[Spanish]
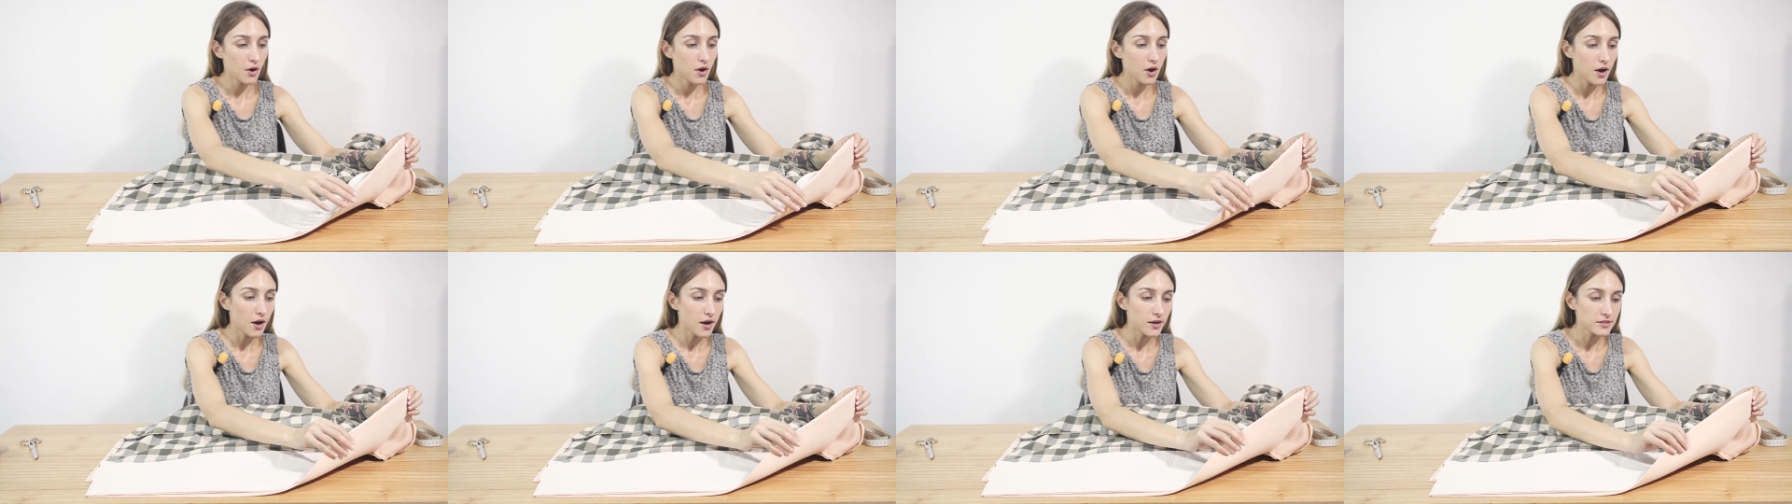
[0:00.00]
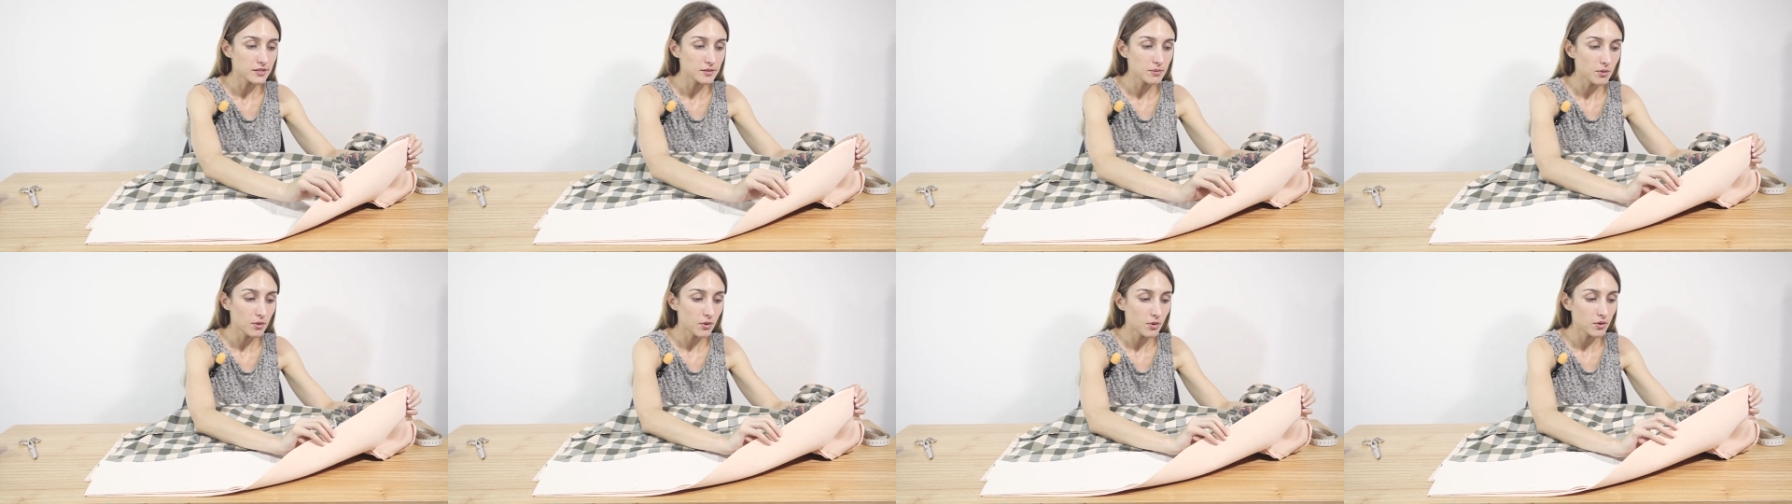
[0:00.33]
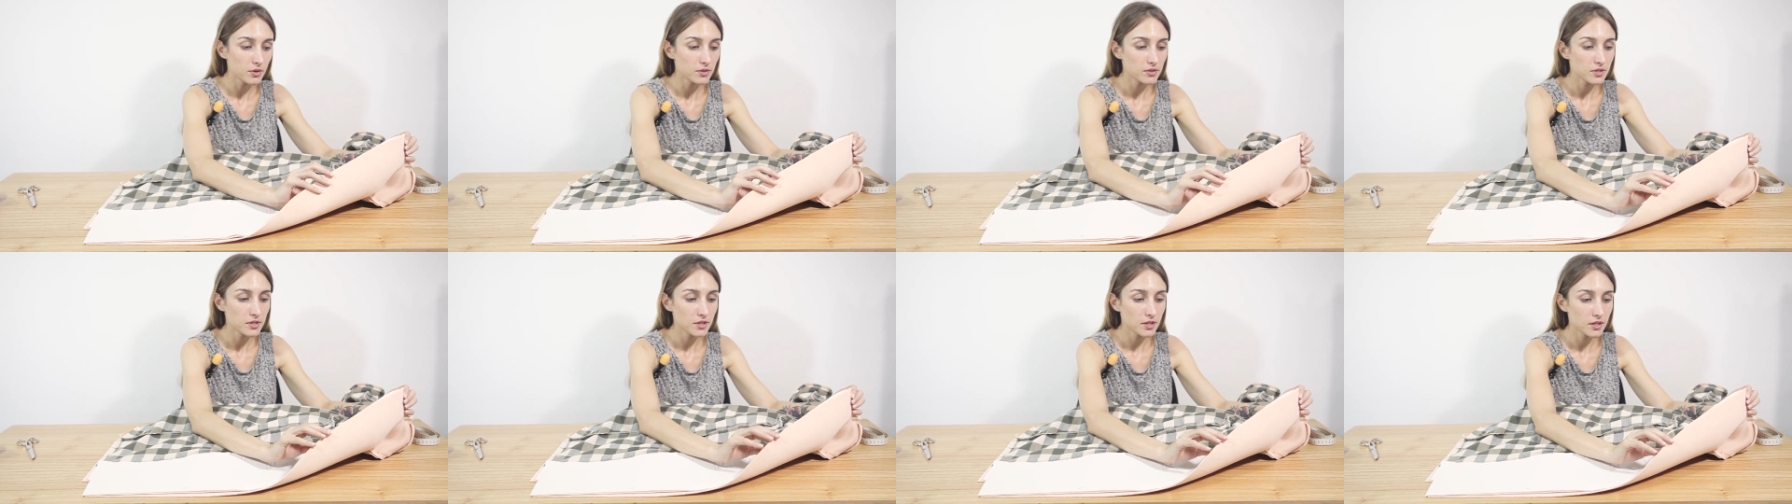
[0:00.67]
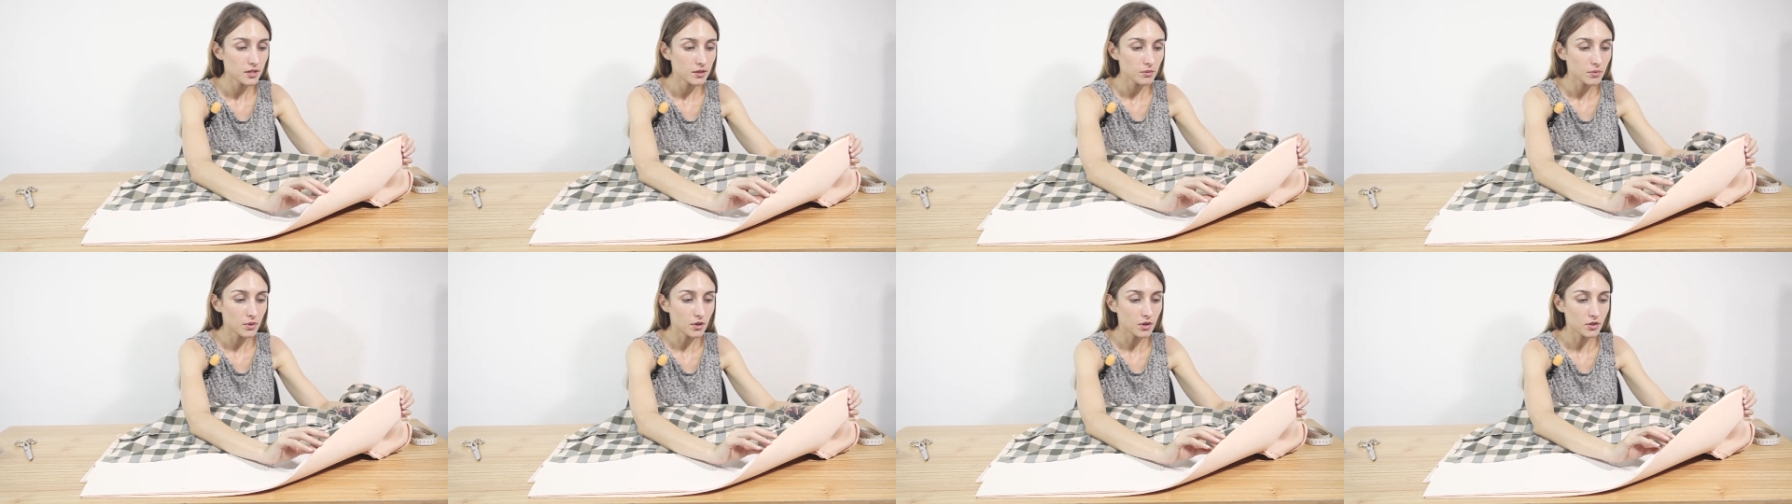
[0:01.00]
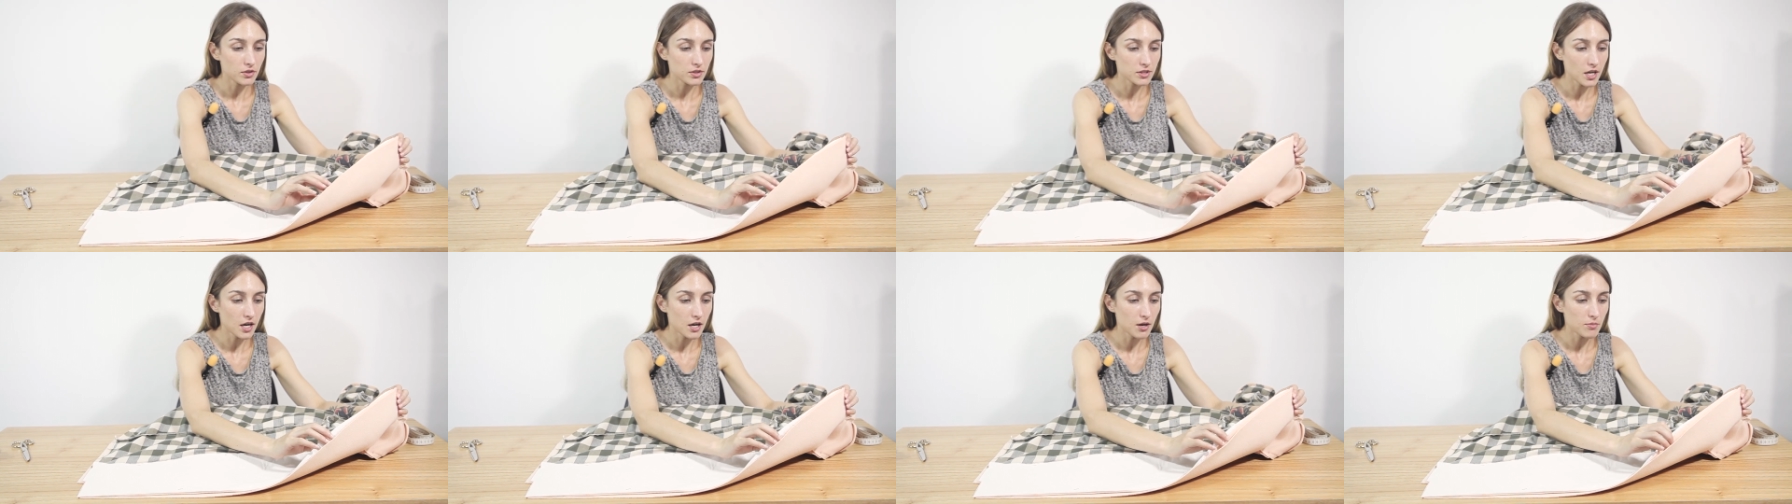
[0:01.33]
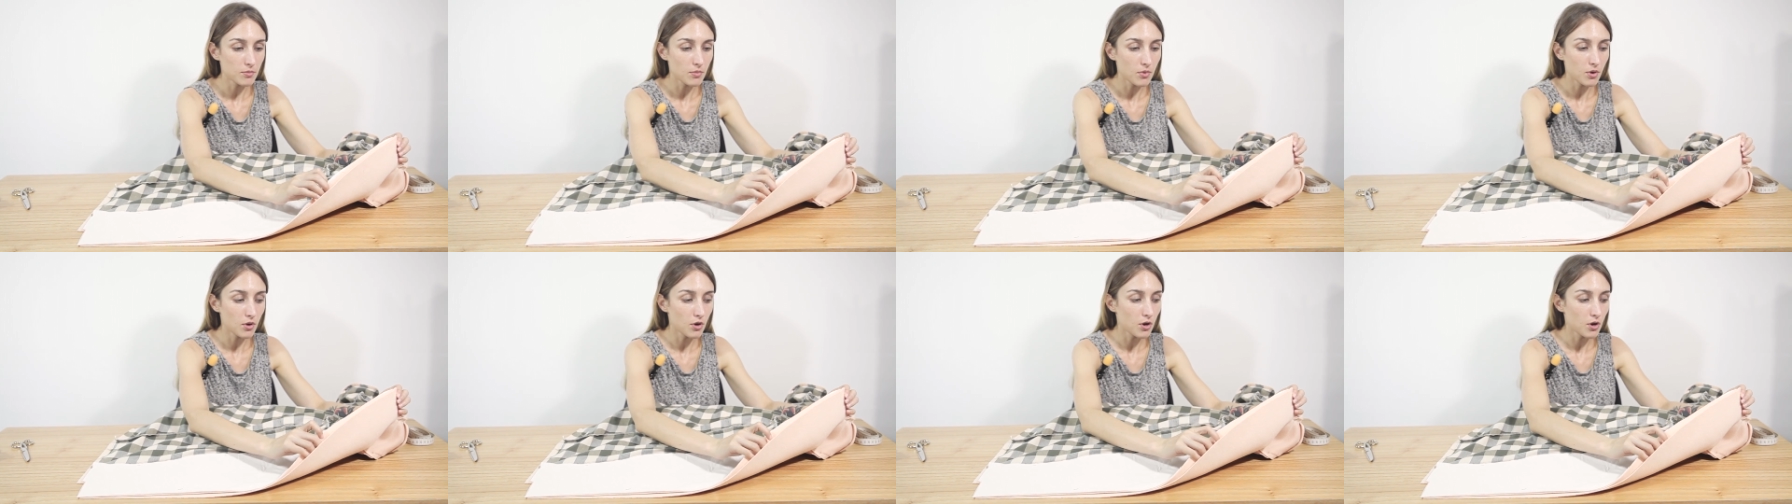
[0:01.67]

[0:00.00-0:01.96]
Hacemos coincidir, bueno, ya como,